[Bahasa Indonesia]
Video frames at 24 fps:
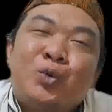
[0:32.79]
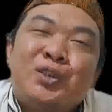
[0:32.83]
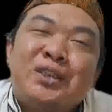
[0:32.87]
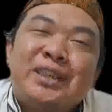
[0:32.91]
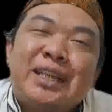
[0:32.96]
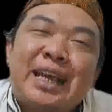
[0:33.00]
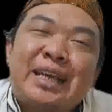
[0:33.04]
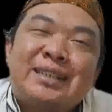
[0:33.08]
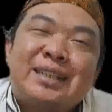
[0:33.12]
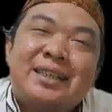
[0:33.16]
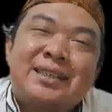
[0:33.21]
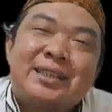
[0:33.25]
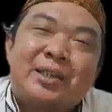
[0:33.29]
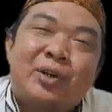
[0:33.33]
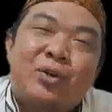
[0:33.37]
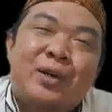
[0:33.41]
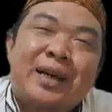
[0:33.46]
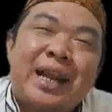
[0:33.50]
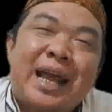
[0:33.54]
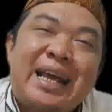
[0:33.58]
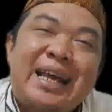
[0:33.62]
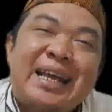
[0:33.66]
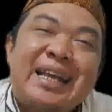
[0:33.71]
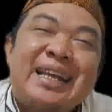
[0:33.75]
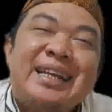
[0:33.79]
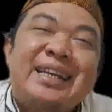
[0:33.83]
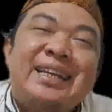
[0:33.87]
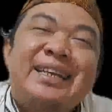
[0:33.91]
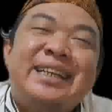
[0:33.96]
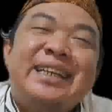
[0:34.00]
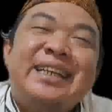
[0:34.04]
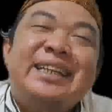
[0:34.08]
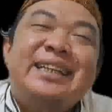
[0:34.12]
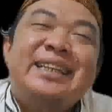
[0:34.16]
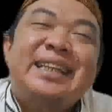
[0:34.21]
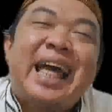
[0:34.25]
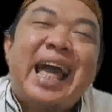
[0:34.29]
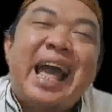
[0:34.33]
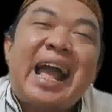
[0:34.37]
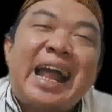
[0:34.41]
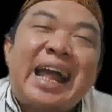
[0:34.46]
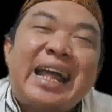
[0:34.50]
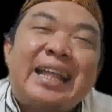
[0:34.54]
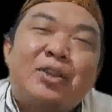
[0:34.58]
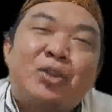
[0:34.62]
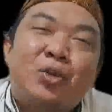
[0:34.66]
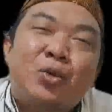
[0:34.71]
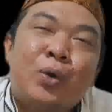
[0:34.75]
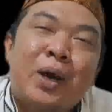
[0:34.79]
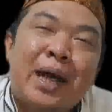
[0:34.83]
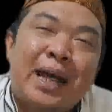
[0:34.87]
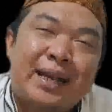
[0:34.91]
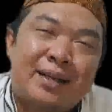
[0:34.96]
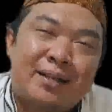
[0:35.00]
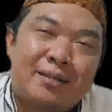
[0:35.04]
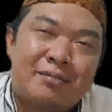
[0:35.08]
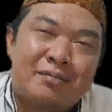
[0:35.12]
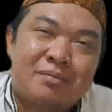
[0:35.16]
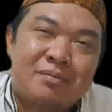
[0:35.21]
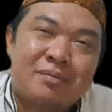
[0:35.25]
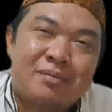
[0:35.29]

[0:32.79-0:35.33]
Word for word: usia seseorang di tangan Tuhan,